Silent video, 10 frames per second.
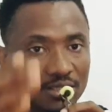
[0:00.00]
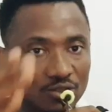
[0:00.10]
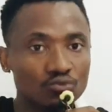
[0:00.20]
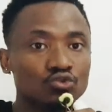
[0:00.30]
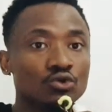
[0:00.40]

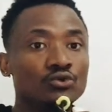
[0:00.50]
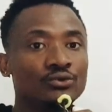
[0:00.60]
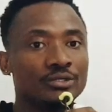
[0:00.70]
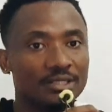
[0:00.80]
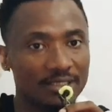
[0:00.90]

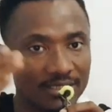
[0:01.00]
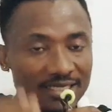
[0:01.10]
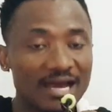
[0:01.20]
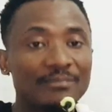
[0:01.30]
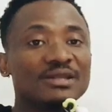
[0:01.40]
Écoutons-le
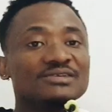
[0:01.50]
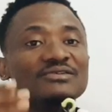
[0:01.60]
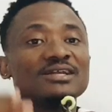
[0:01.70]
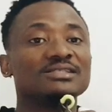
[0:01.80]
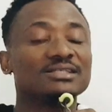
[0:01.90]
et après je
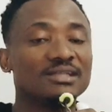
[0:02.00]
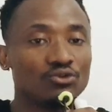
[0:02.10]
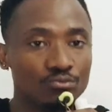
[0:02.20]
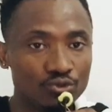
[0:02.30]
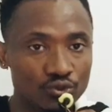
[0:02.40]
vais rentrer dans
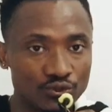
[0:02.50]
le but